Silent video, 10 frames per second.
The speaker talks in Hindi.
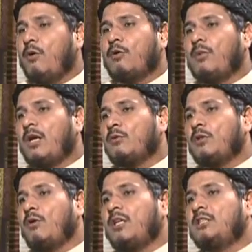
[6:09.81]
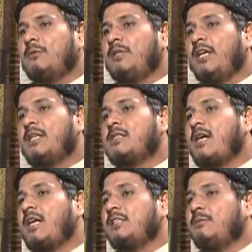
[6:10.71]
और मालो दौलत जब ढेर
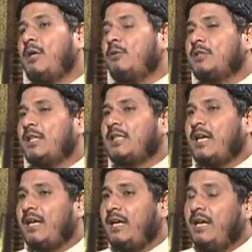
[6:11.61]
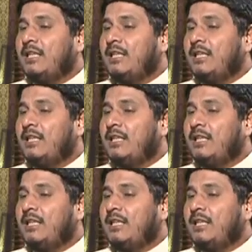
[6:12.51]
सारा जमा हो जाता है